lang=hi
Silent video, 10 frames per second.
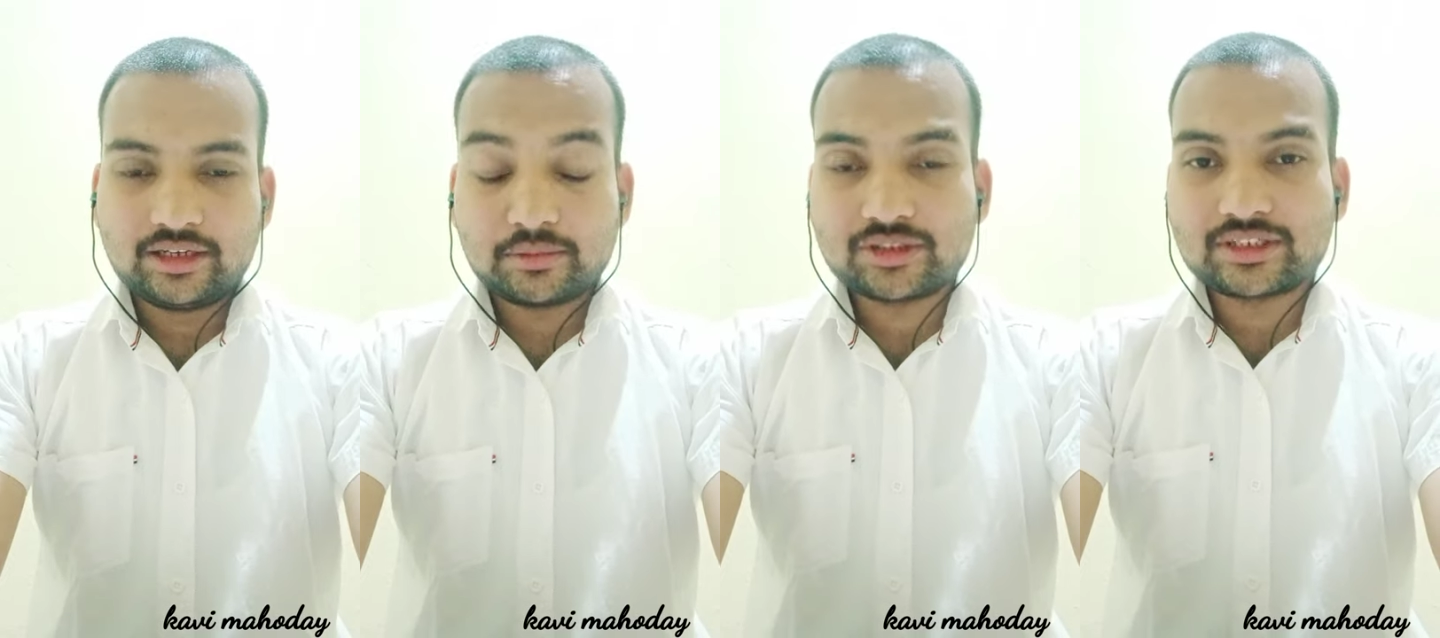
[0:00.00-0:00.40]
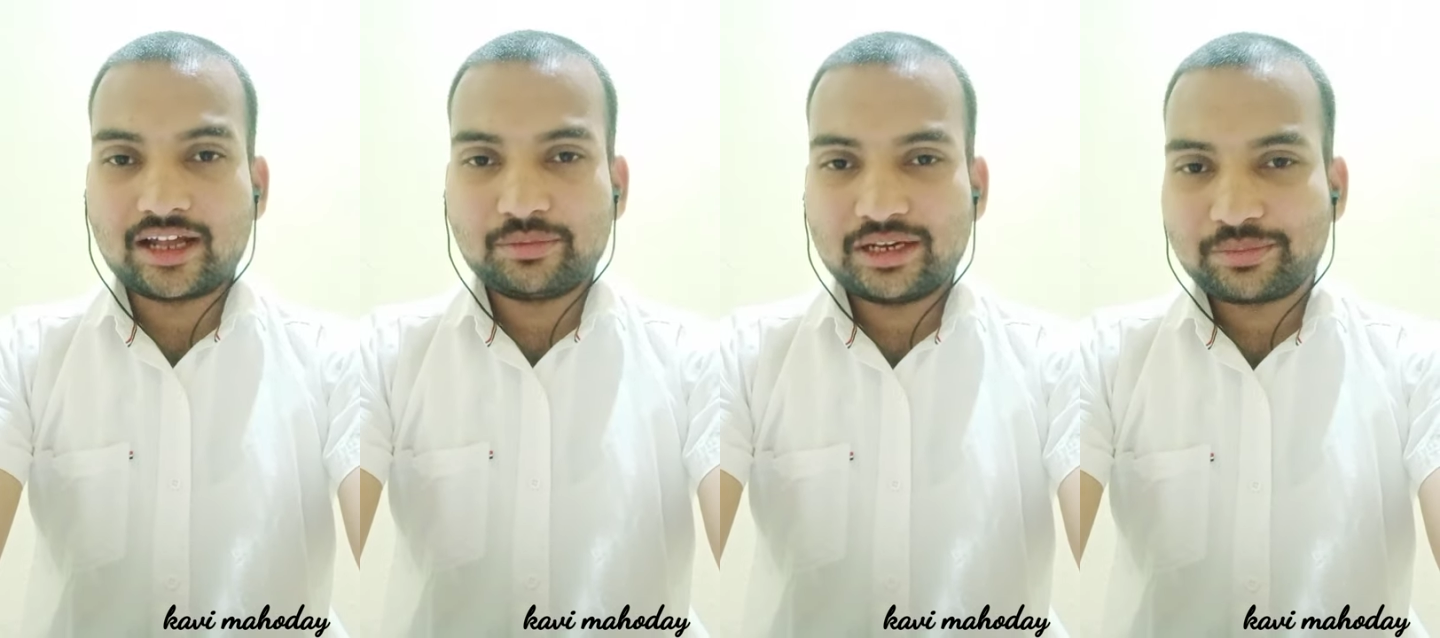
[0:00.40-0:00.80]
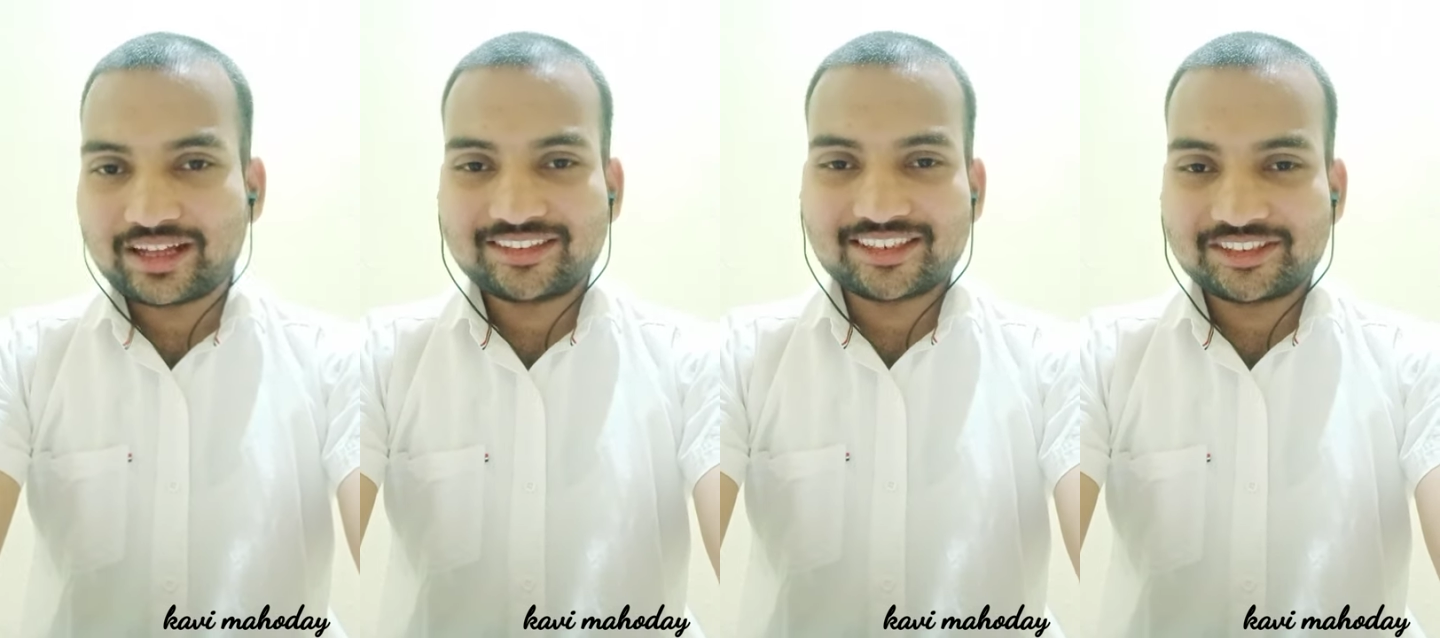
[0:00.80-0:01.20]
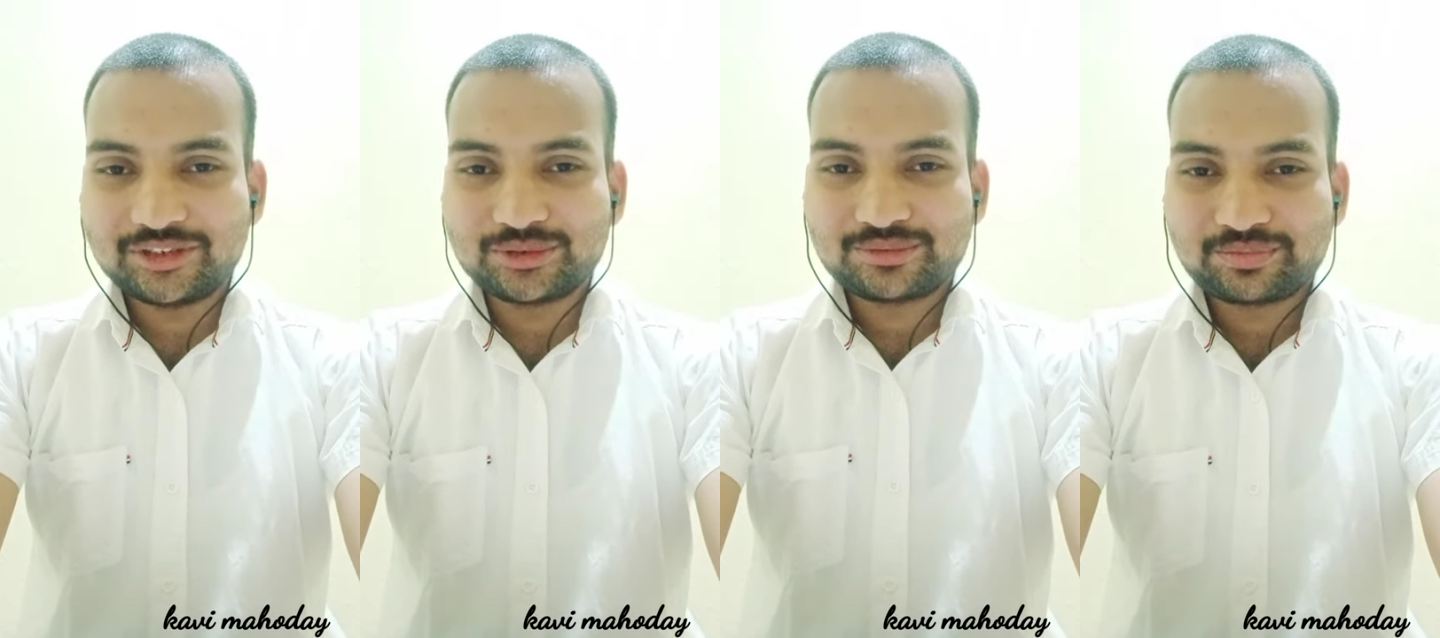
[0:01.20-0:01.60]
नमस्कार मेरे प्यारे
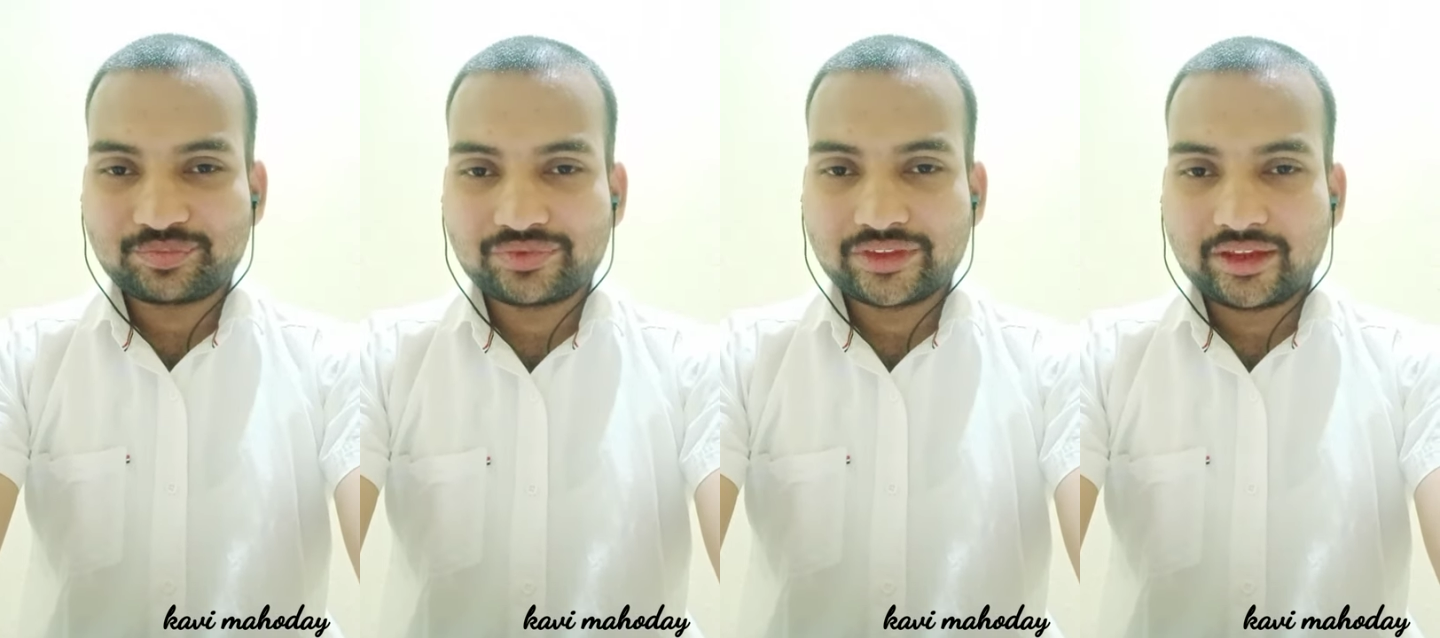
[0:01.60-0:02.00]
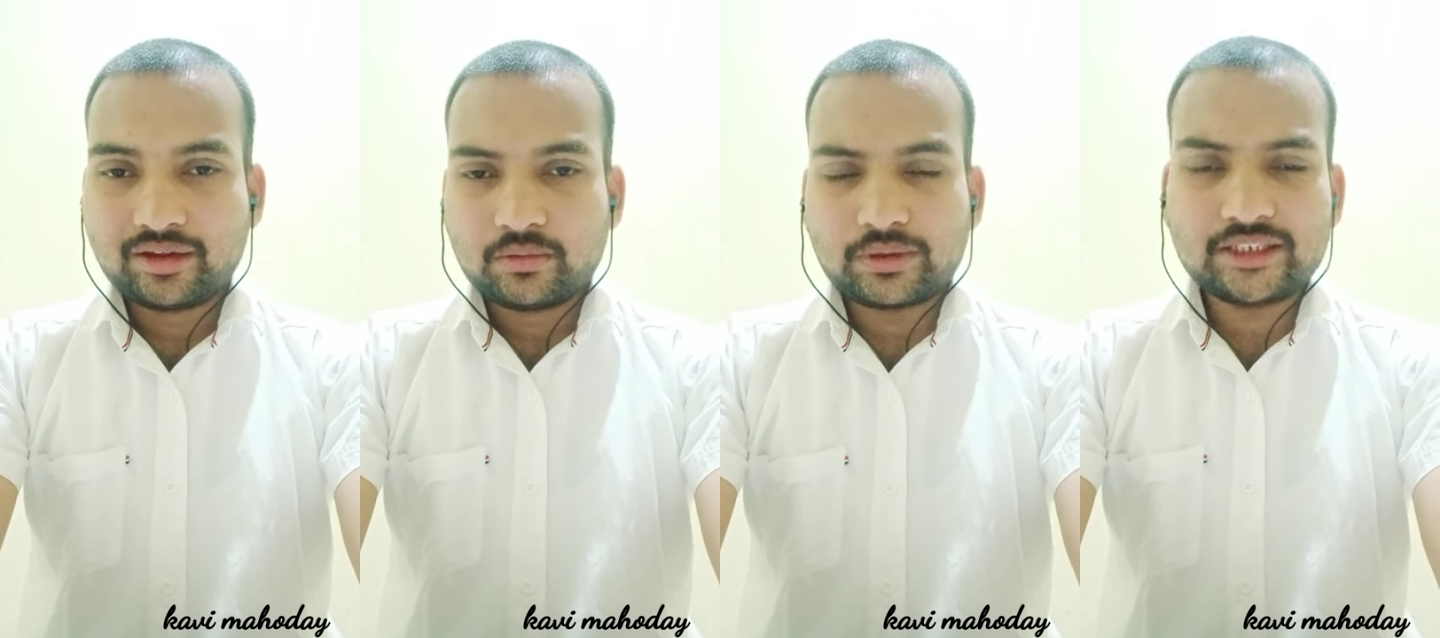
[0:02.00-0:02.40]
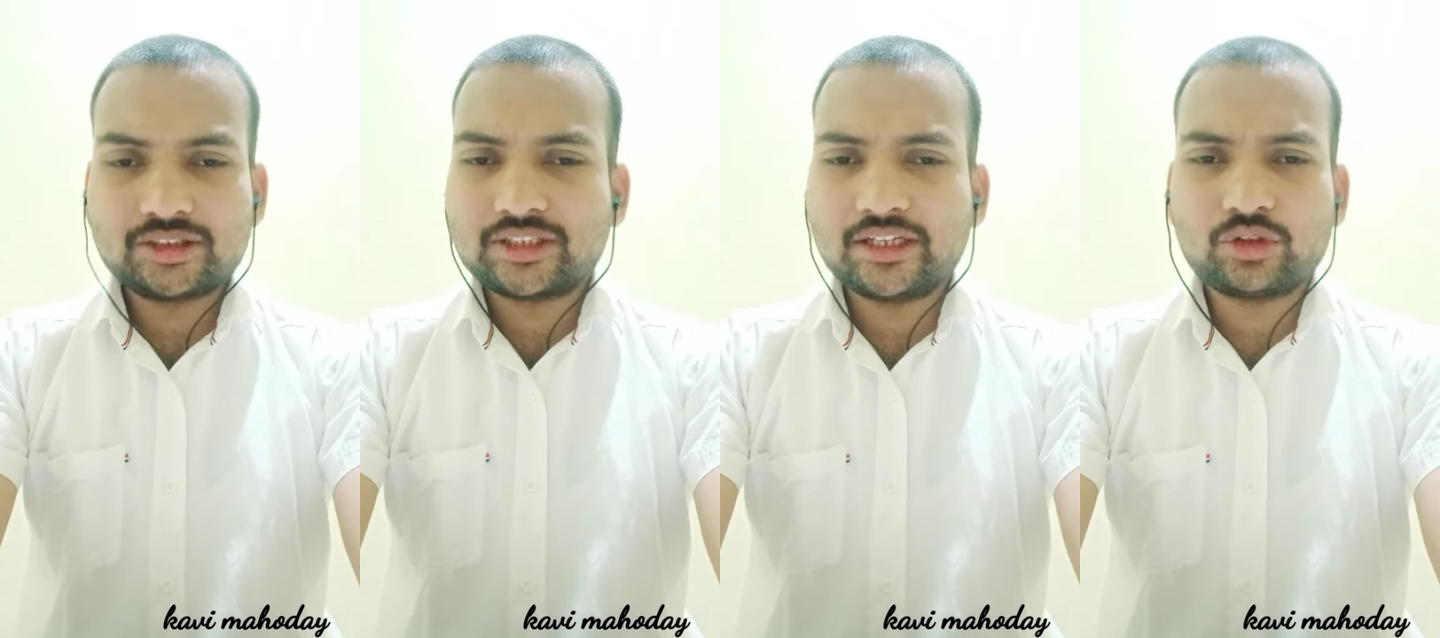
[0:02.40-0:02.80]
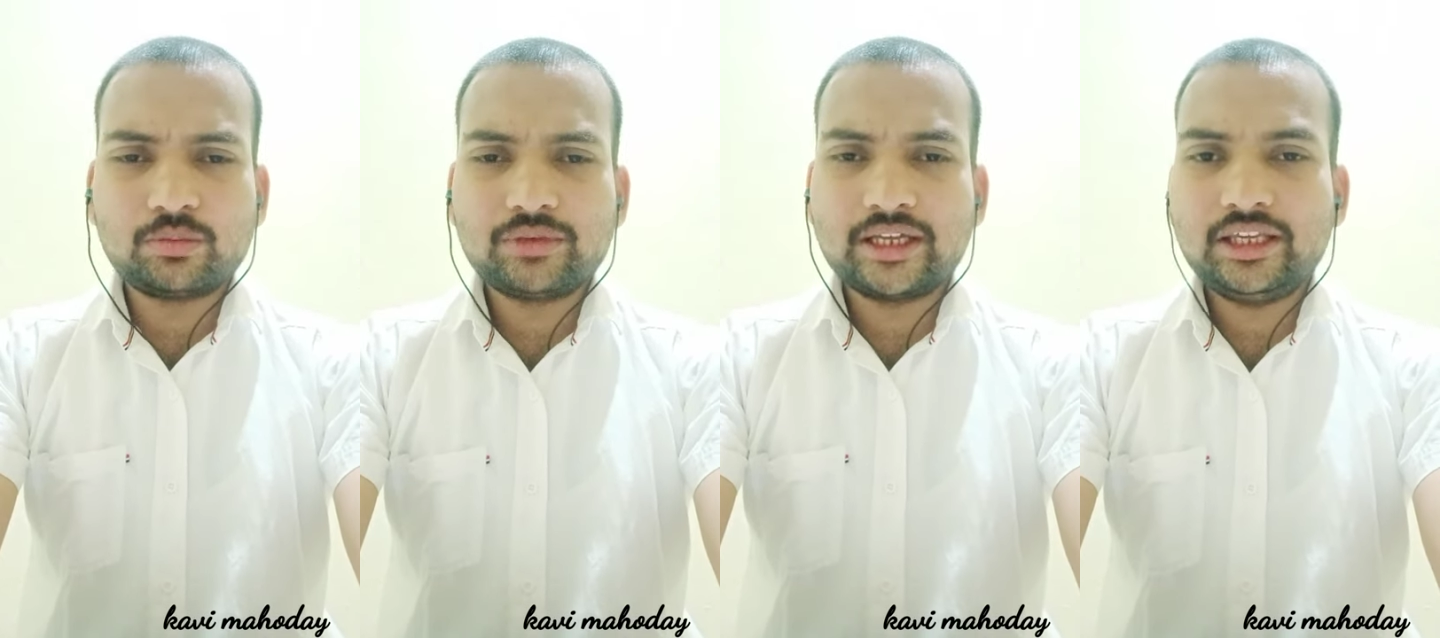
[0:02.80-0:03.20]
साथियों फरिश्ते
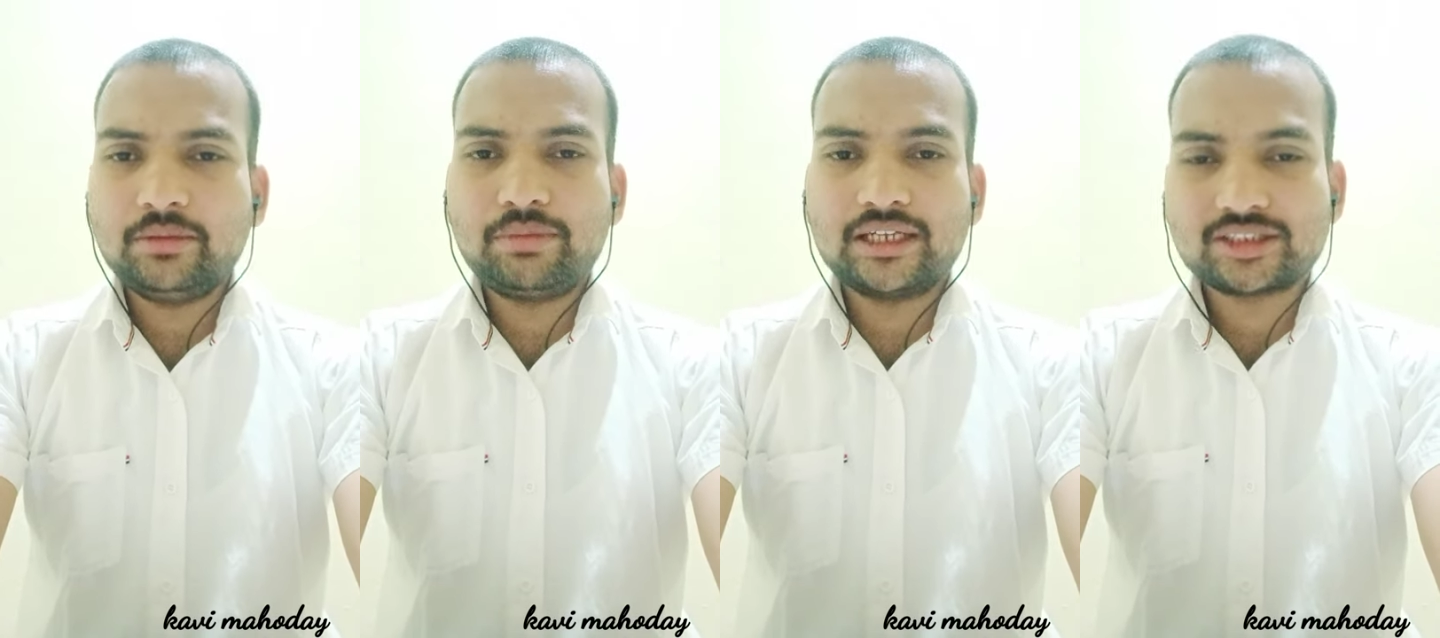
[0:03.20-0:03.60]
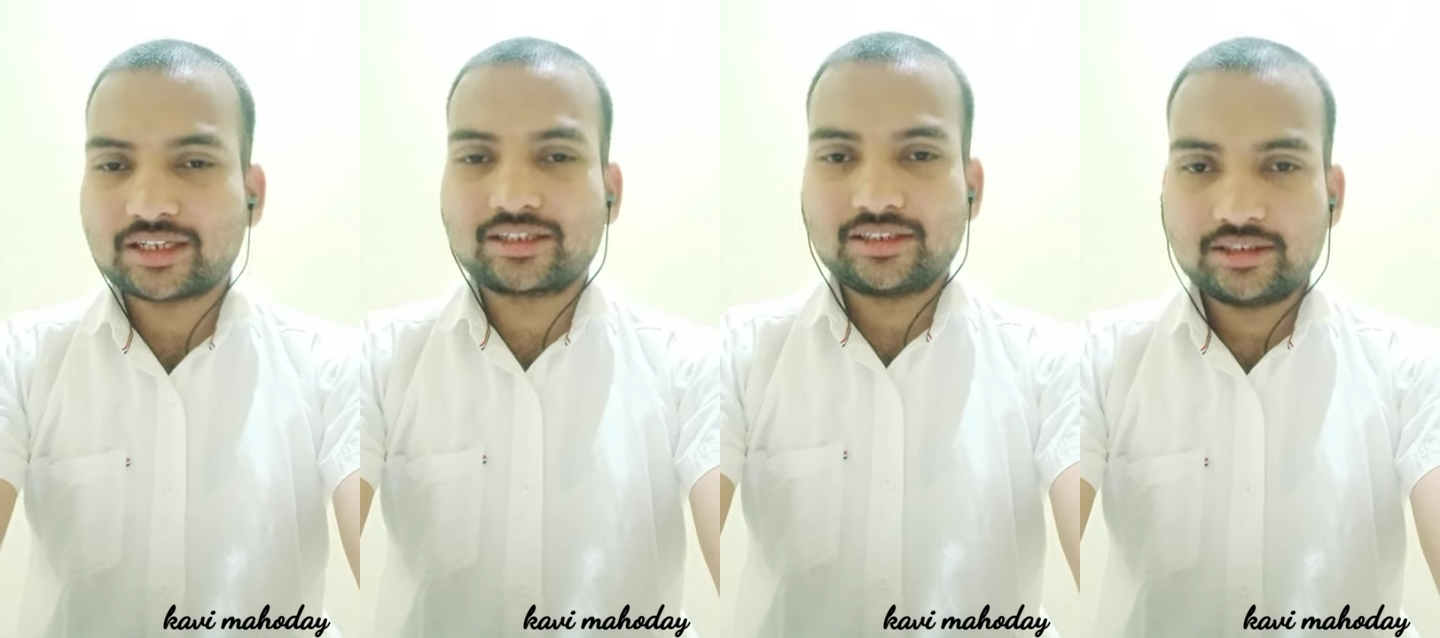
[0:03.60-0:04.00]
तुम नहीं बेशक